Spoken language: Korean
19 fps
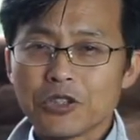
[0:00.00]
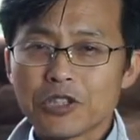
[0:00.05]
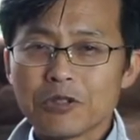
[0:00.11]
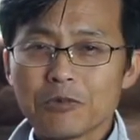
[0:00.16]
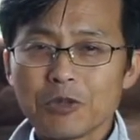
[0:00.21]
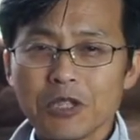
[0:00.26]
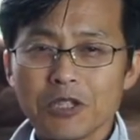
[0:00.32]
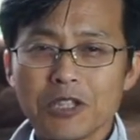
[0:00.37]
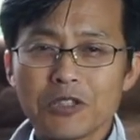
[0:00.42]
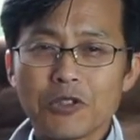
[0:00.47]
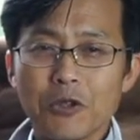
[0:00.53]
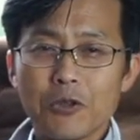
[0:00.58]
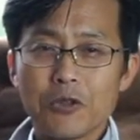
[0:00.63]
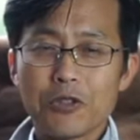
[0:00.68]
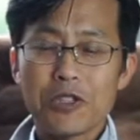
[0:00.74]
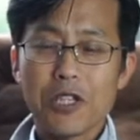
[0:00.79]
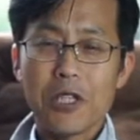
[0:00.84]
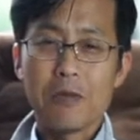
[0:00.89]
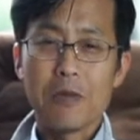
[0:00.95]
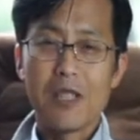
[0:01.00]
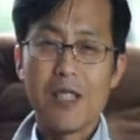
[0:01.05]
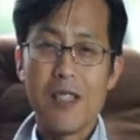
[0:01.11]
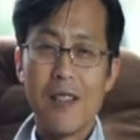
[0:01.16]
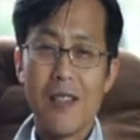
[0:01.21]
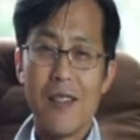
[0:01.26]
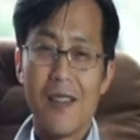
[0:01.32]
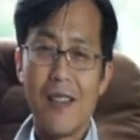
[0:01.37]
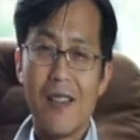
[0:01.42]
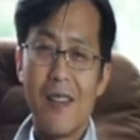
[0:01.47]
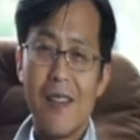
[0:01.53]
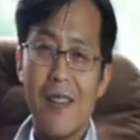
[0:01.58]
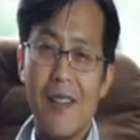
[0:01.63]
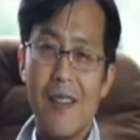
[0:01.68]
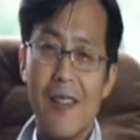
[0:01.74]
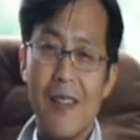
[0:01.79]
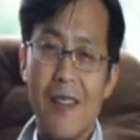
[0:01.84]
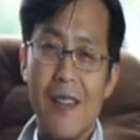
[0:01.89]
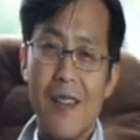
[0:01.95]
김경래 선교사입니다.
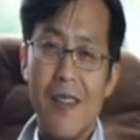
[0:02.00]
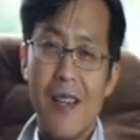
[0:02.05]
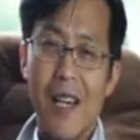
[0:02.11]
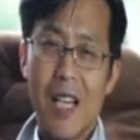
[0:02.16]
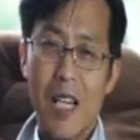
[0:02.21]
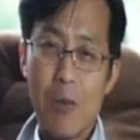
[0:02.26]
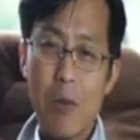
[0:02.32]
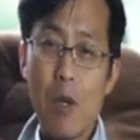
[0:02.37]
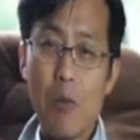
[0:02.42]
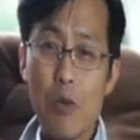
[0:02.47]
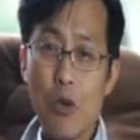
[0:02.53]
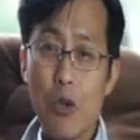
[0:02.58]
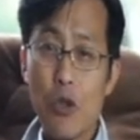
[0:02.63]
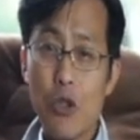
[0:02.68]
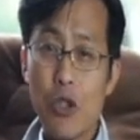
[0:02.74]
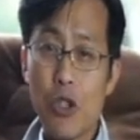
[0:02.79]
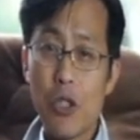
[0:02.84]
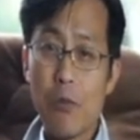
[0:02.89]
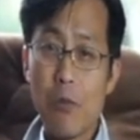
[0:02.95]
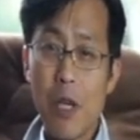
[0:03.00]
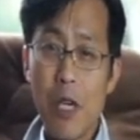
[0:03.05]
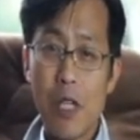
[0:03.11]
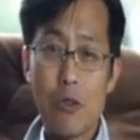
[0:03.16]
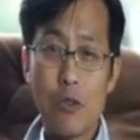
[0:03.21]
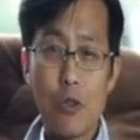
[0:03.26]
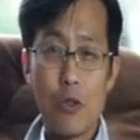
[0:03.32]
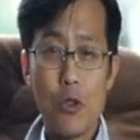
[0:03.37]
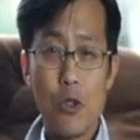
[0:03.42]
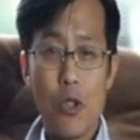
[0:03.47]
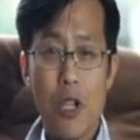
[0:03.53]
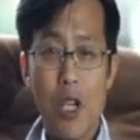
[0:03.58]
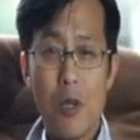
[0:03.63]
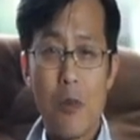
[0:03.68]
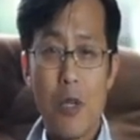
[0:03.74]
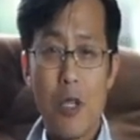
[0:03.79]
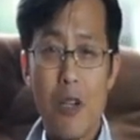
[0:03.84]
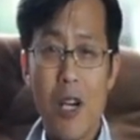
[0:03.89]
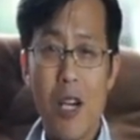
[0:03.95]
하나님의 부르심에
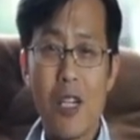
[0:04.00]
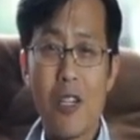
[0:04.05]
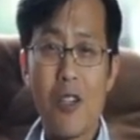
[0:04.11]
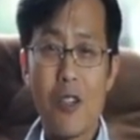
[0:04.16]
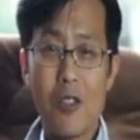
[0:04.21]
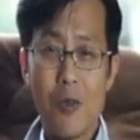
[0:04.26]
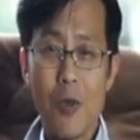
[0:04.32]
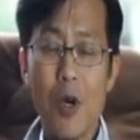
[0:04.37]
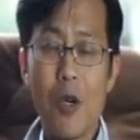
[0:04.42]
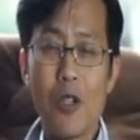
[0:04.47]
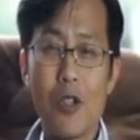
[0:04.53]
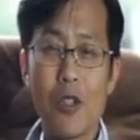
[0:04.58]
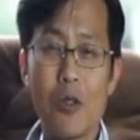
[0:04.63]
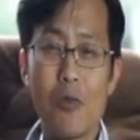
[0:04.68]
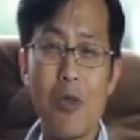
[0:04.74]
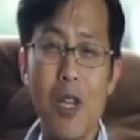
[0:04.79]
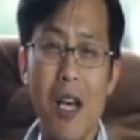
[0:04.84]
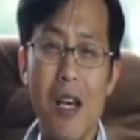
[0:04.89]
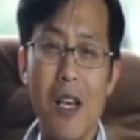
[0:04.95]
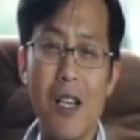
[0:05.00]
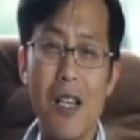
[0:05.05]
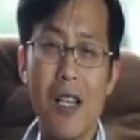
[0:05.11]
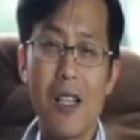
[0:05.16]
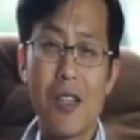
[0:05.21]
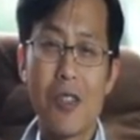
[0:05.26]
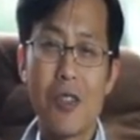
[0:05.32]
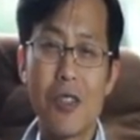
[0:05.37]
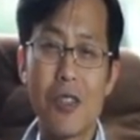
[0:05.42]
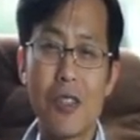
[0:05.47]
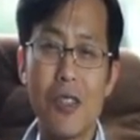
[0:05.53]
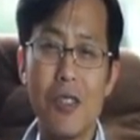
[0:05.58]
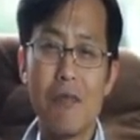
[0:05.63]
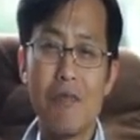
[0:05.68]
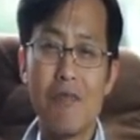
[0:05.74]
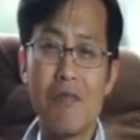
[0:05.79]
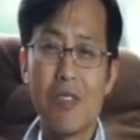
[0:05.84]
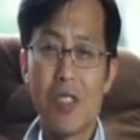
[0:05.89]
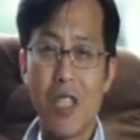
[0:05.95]
순종하며 한 걸음 한 걸음 나아가는
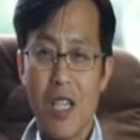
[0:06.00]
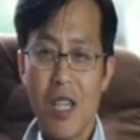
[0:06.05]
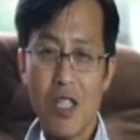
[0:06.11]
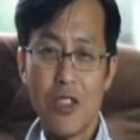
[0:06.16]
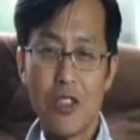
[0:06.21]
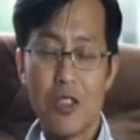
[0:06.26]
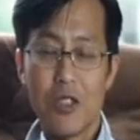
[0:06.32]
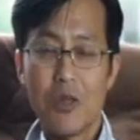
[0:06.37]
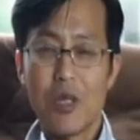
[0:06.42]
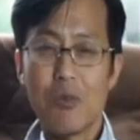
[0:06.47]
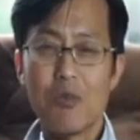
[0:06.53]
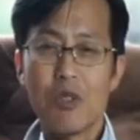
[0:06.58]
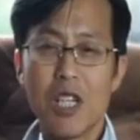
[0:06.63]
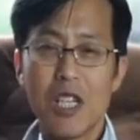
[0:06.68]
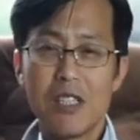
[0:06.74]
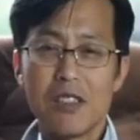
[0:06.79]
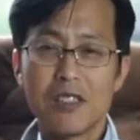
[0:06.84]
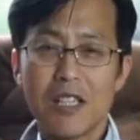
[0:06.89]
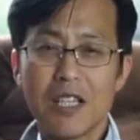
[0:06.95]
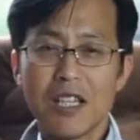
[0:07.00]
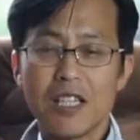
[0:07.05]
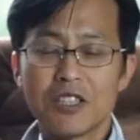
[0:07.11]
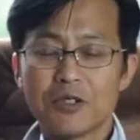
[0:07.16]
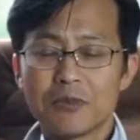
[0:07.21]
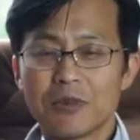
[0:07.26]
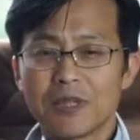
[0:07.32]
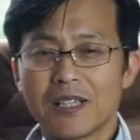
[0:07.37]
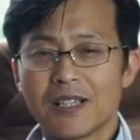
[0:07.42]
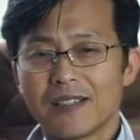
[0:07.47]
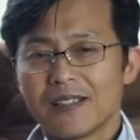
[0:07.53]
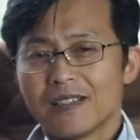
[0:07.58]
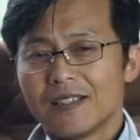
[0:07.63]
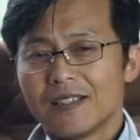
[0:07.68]
것은 생각처럼 쉽지 않을 때가 있습니다.